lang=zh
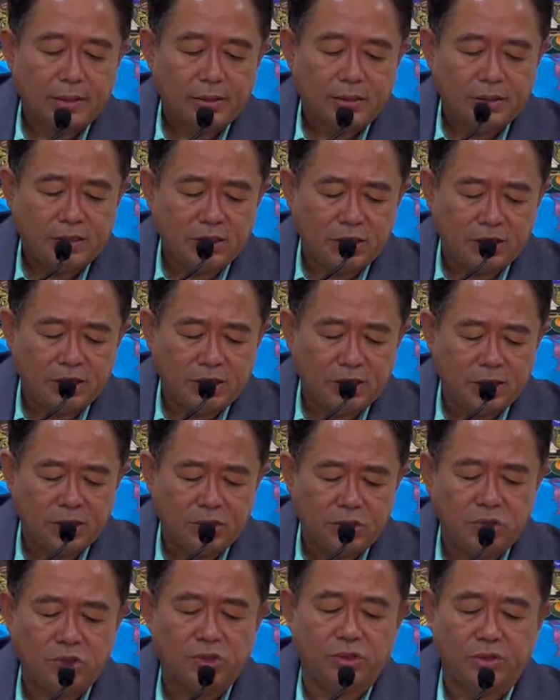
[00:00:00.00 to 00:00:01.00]
镜
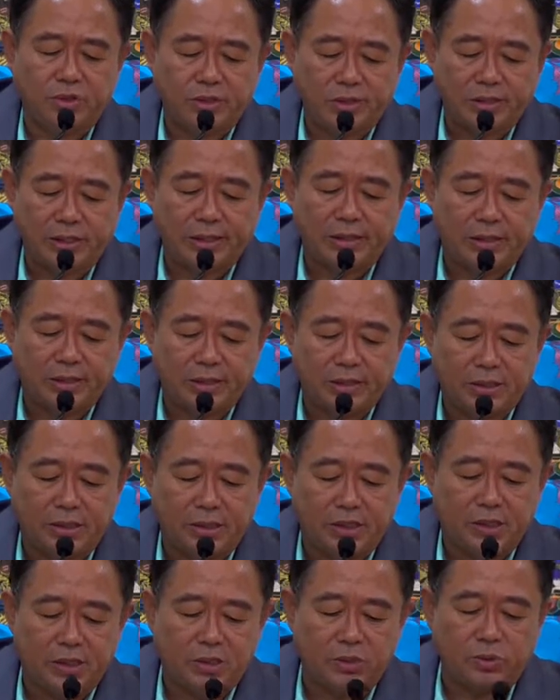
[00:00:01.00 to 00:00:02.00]
里取真
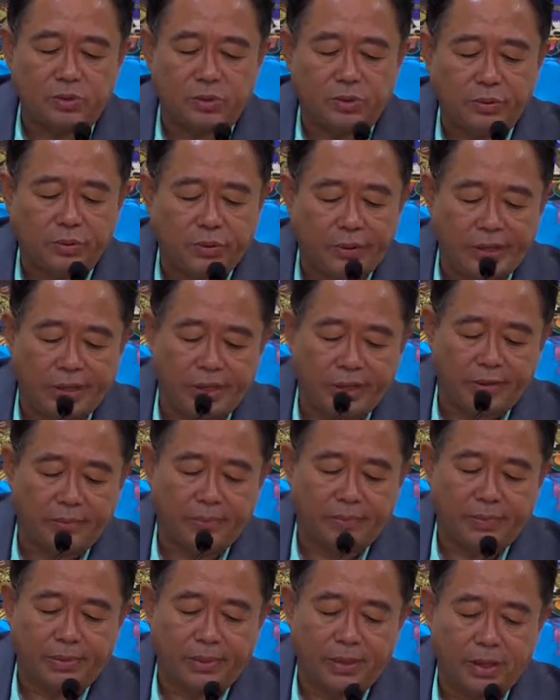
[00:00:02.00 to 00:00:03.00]
皆随
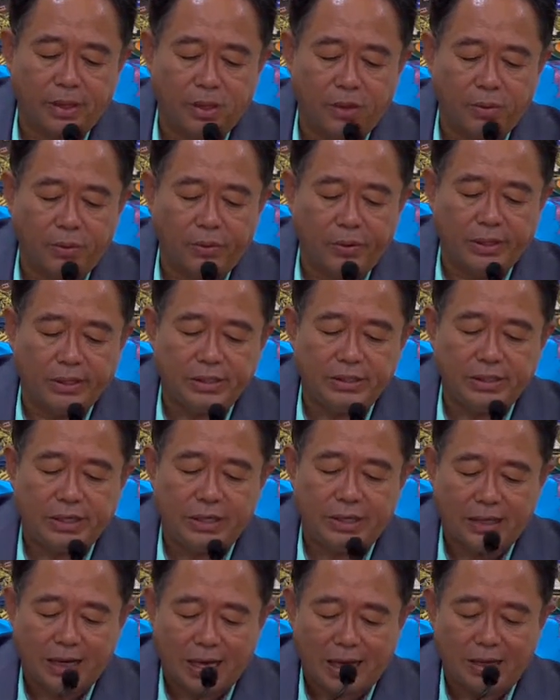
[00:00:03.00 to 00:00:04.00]
归，会
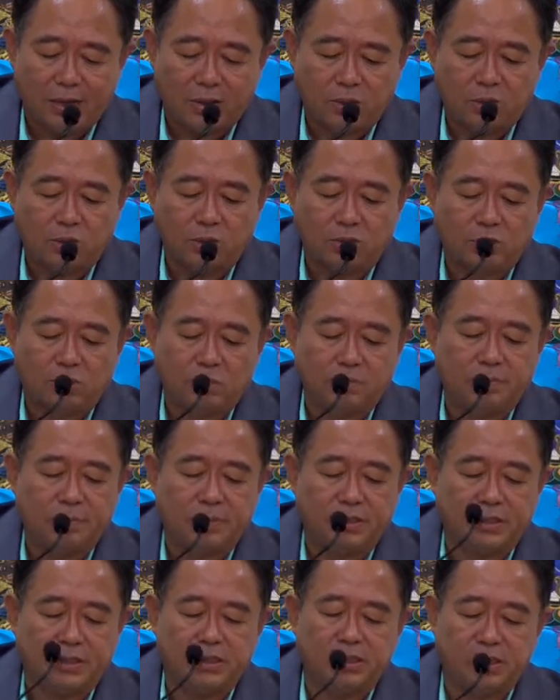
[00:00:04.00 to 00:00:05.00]
见拦路
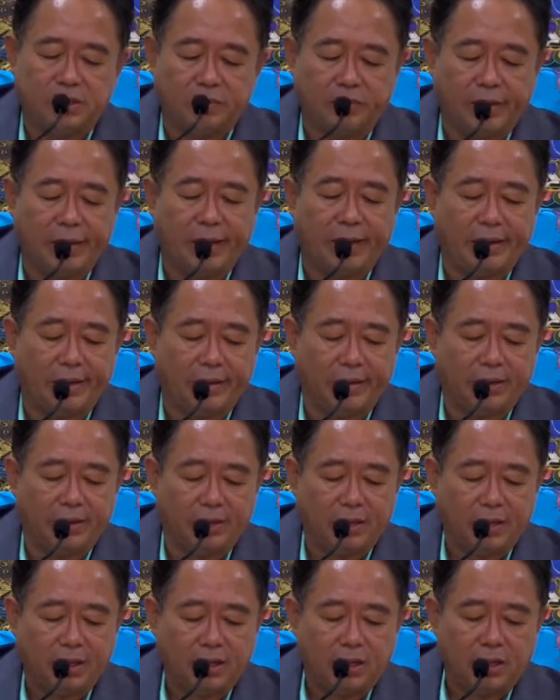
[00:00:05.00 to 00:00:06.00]
比气回，
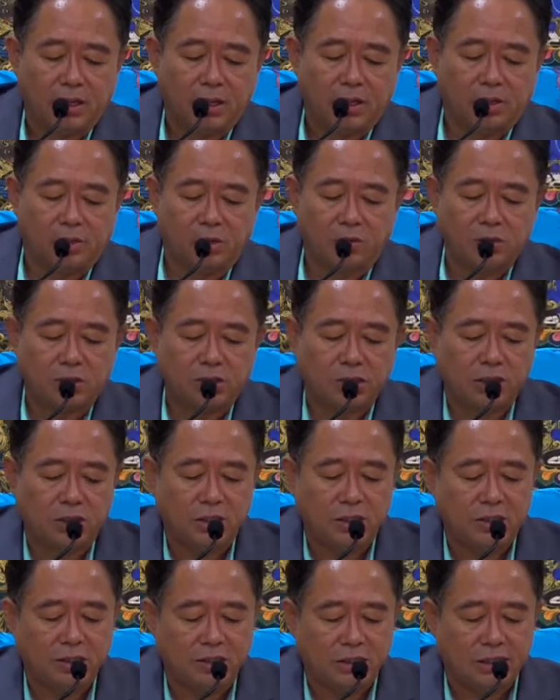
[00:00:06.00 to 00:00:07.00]
后
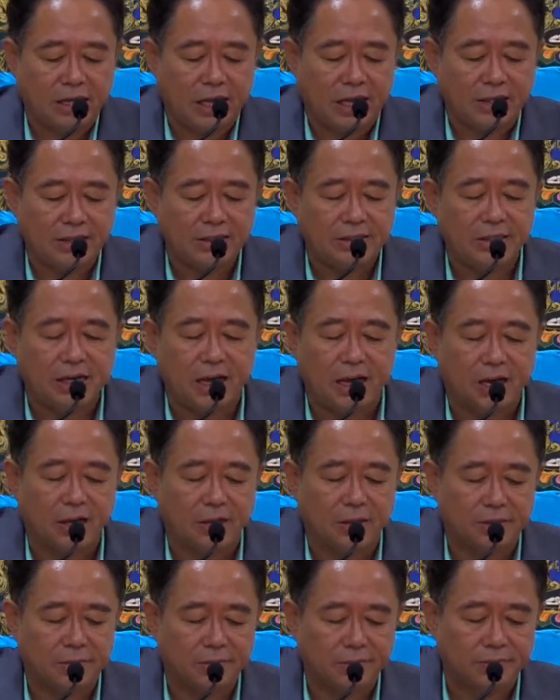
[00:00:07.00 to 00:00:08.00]
生前
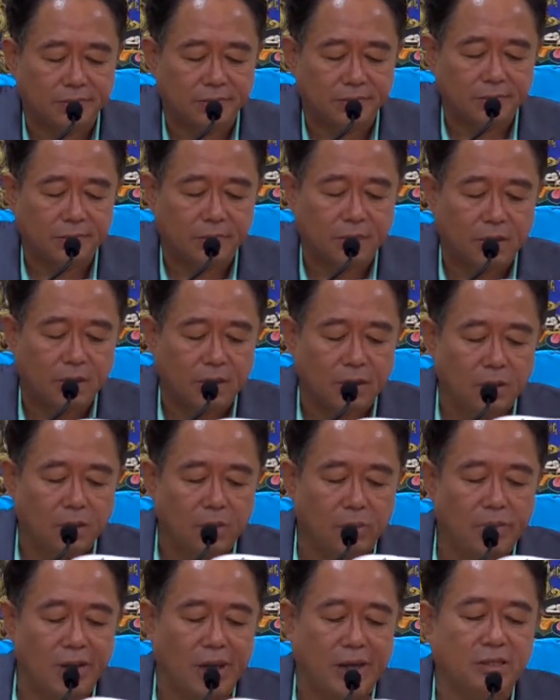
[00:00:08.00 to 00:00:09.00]
降，
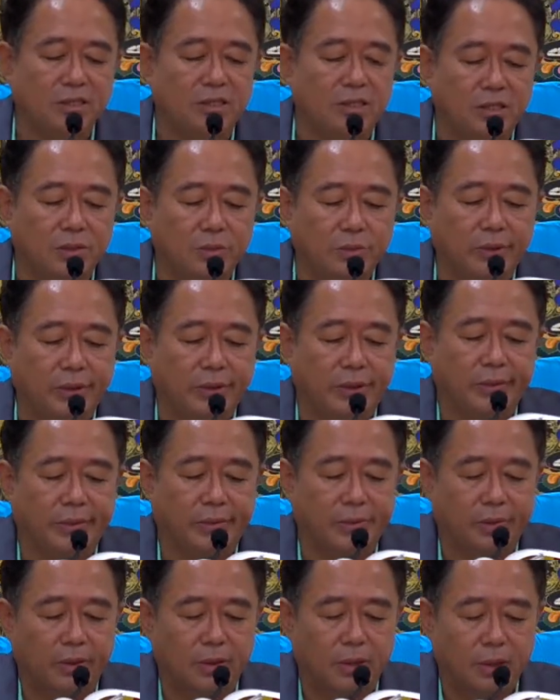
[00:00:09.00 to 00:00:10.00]
元神
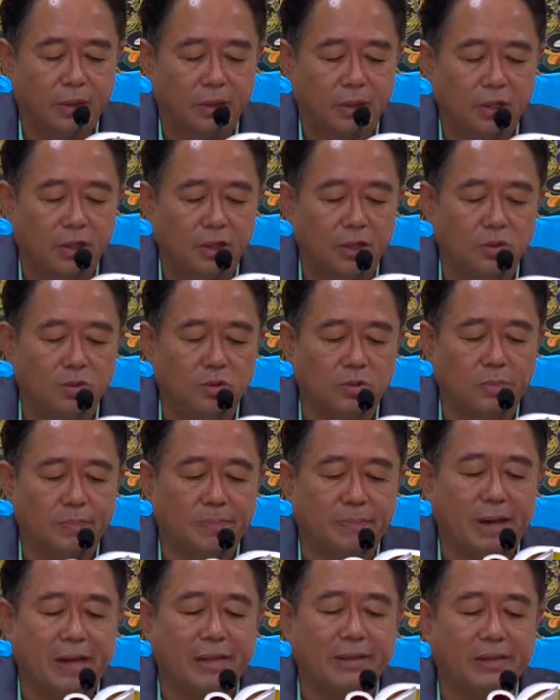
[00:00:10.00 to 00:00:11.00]
运。亦入
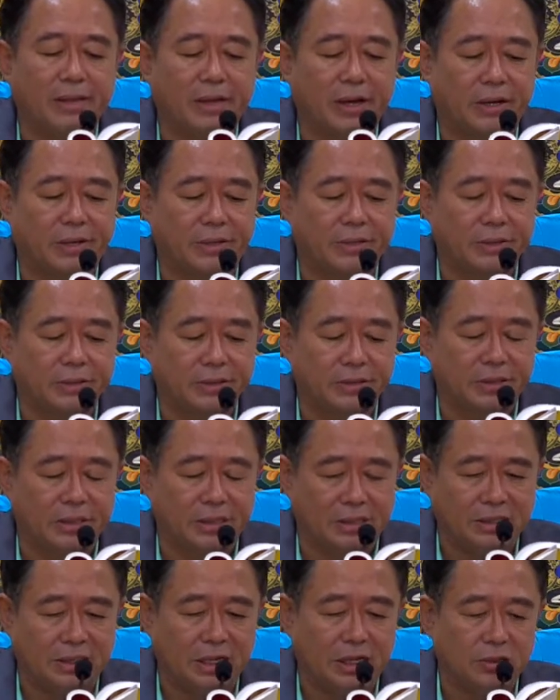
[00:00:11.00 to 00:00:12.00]
半当
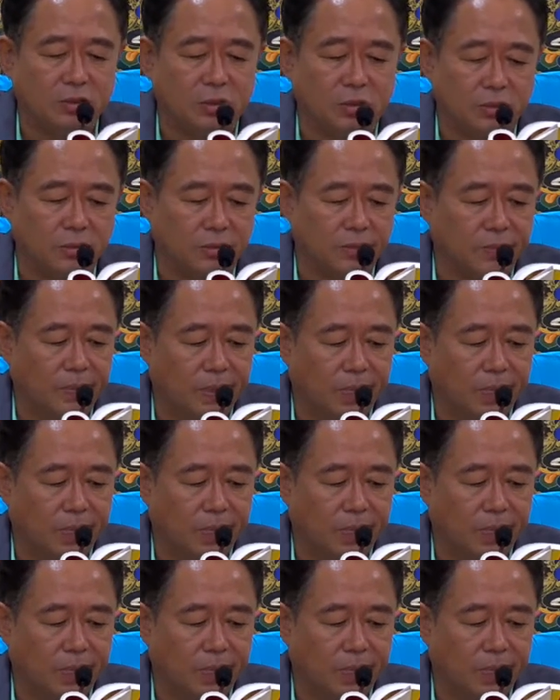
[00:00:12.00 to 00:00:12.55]
紧相通，